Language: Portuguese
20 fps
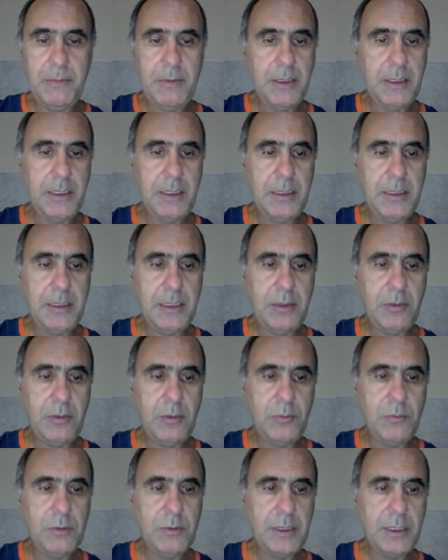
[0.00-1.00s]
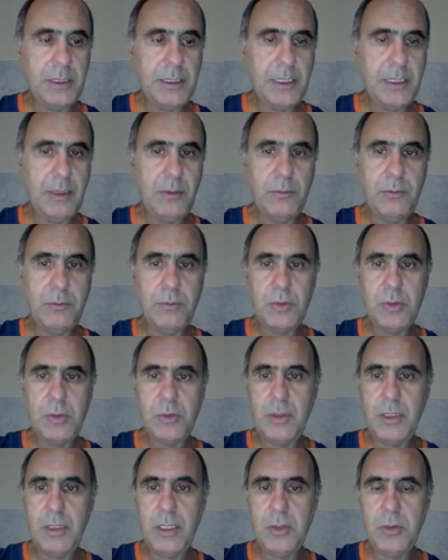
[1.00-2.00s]
Aqui tem como você quer o seu
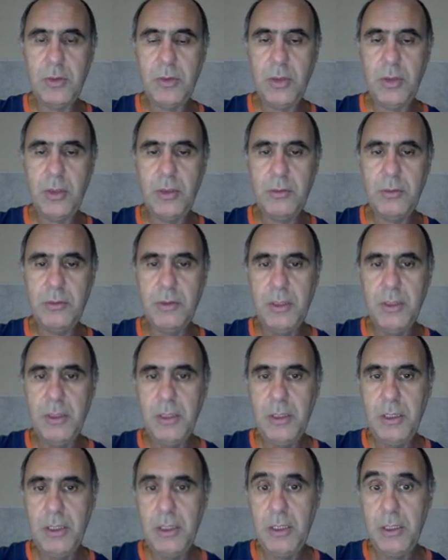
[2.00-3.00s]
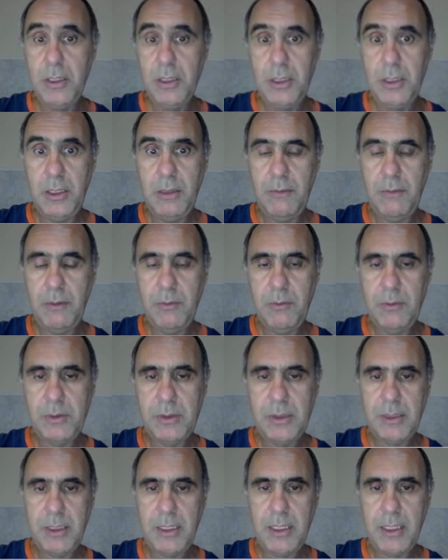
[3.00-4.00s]
relatório e vai
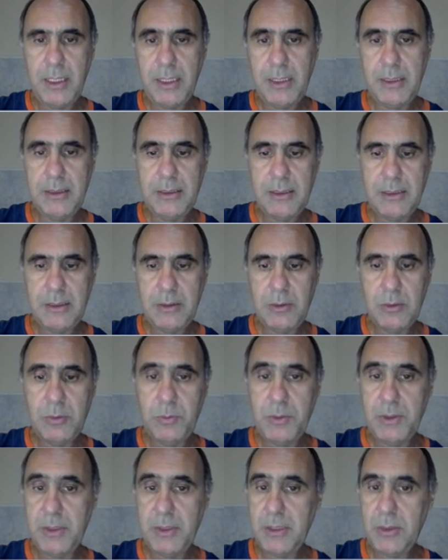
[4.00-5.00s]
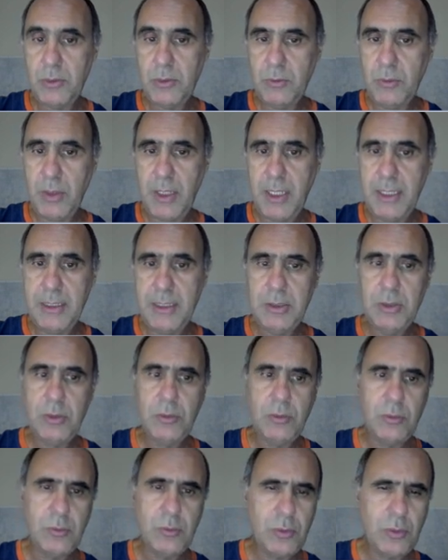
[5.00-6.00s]
mostrar as, os percentuais de
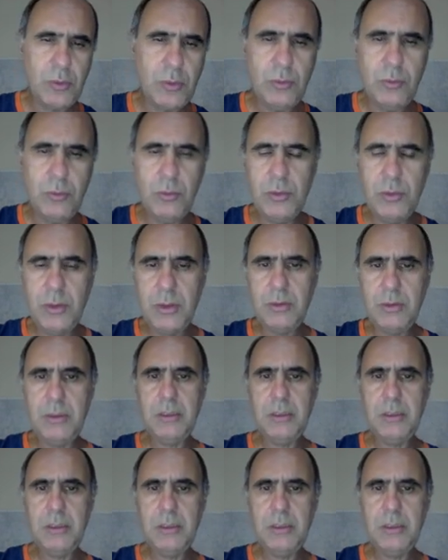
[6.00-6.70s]
consumo. Então ele